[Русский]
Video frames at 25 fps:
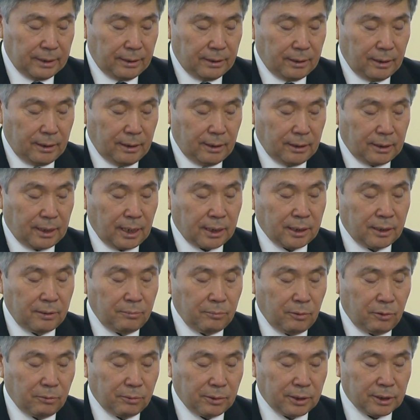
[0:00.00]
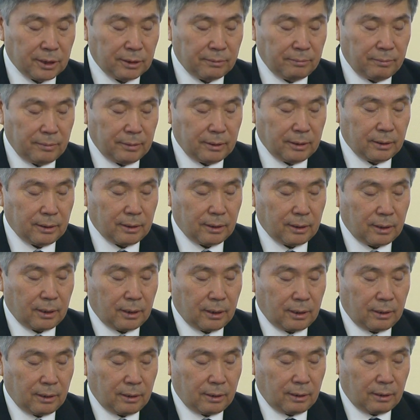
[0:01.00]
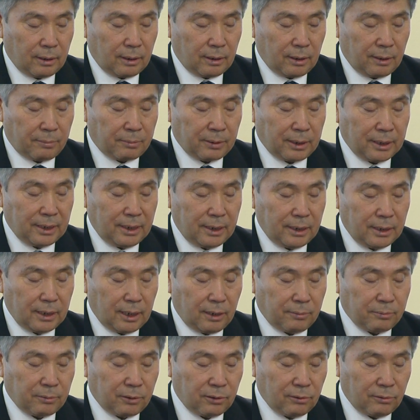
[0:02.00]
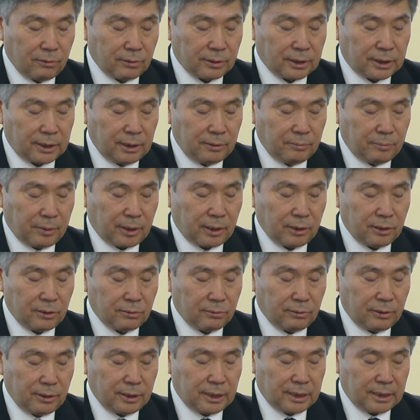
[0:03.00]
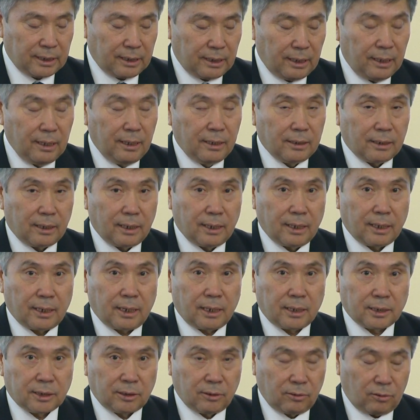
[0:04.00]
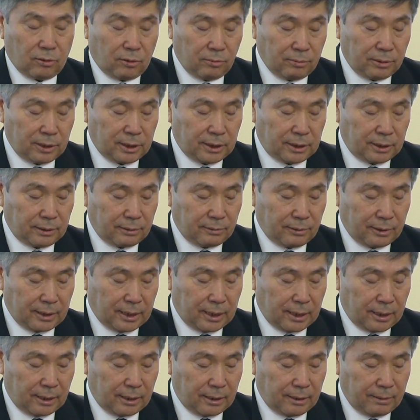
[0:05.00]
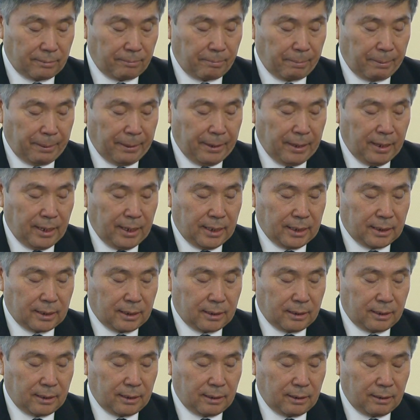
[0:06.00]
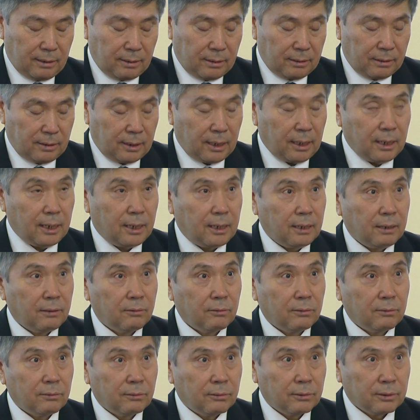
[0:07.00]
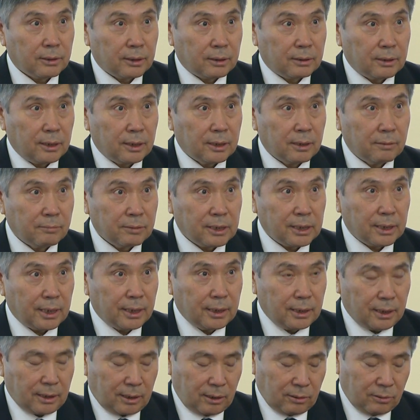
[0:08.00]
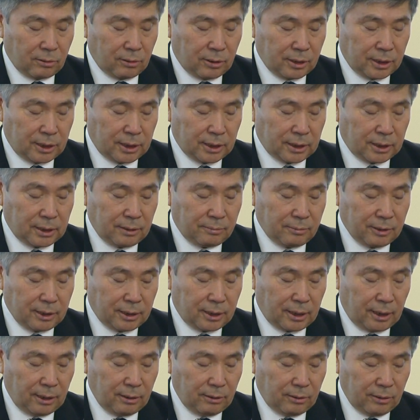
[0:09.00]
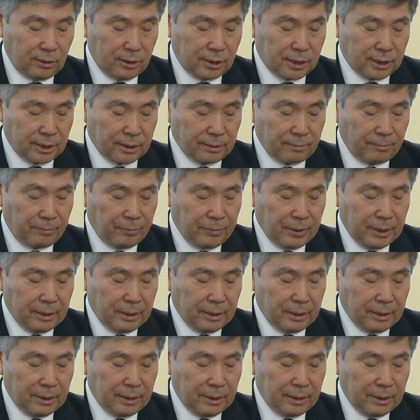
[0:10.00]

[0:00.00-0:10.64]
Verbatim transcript: И таким образом э, э, определение оптовых цен производится для каждой области отдельно. И на вот этом слайде, который сейчас демонстрируется,